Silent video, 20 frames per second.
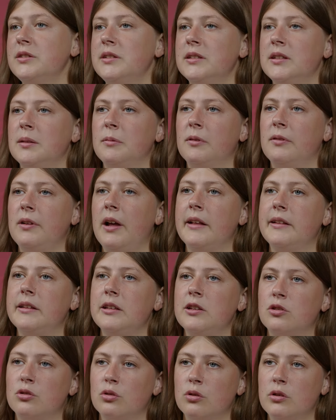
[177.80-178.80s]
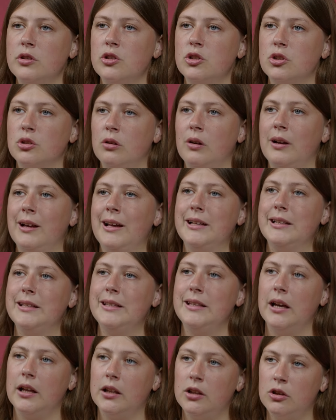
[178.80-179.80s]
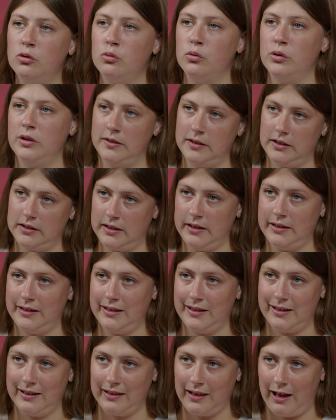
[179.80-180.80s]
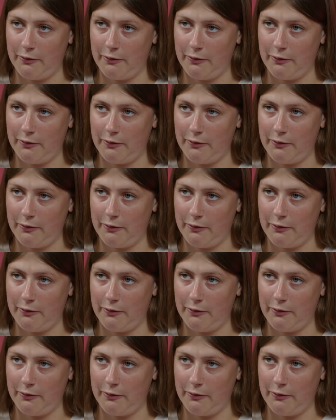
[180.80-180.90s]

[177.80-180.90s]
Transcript: добавляет и то, что ни одну из открытых глав